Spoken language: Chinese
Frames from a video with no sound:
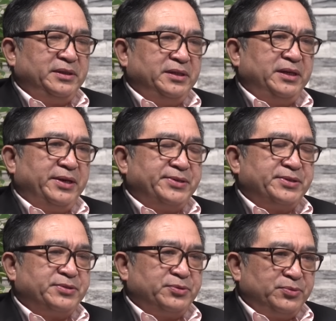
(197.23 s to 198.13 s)
应该
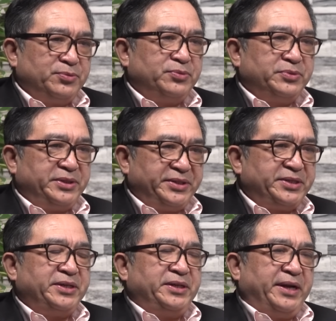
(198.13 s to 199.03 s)
是中共建
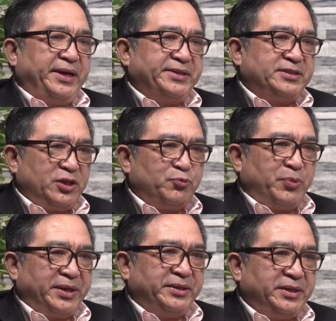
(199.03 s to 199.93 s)
政以来最
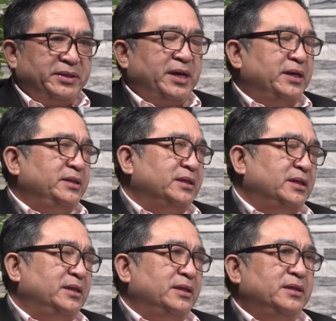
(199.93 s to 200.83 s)
稳定的一
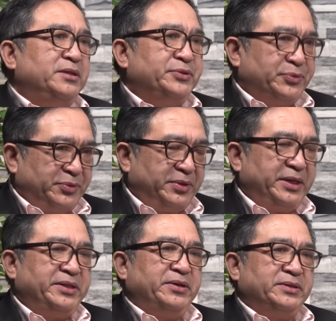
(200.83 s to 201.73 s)
个中国
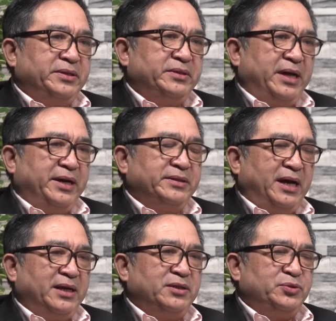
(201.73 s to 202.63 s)
领导人啊，
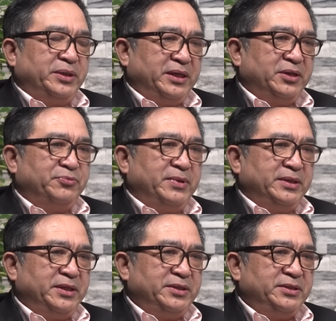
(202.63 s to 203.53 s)
他的权力的
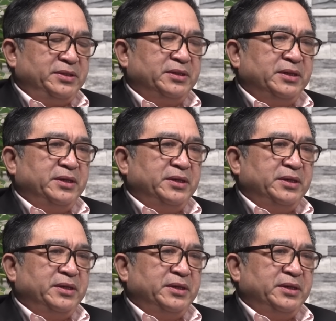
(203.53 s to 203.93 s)
稳定性，